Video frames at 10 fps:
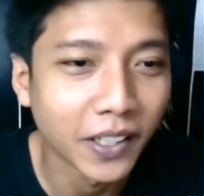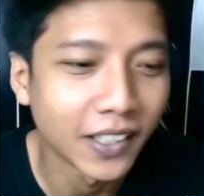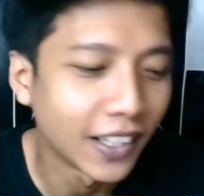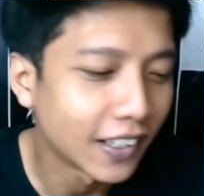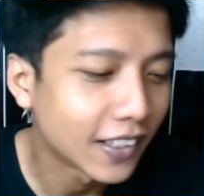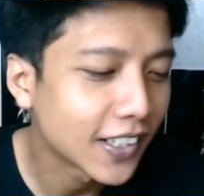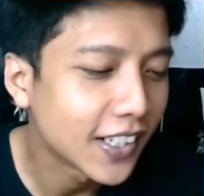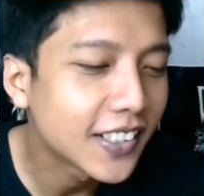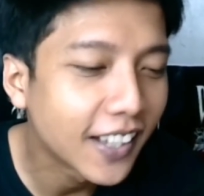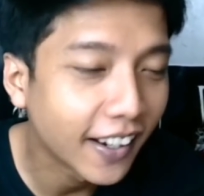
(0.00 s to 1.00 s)
ya dari
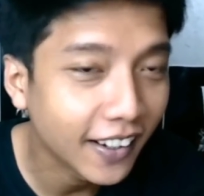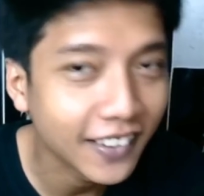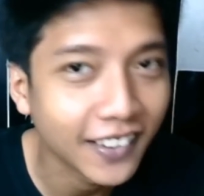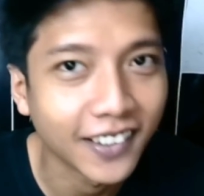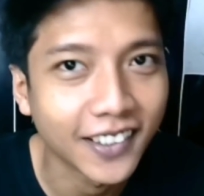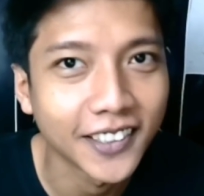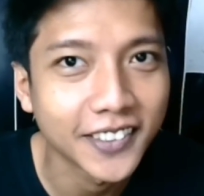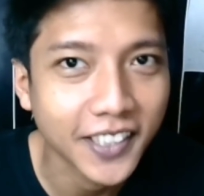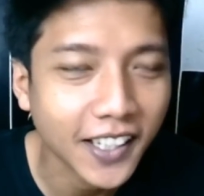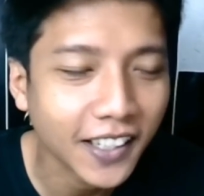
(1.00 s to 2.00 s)
kecing jadi
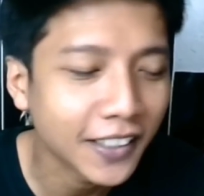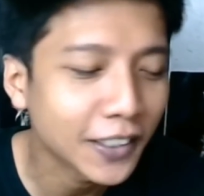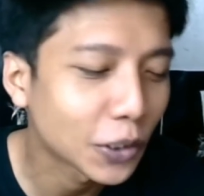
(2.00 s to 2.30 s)
kecing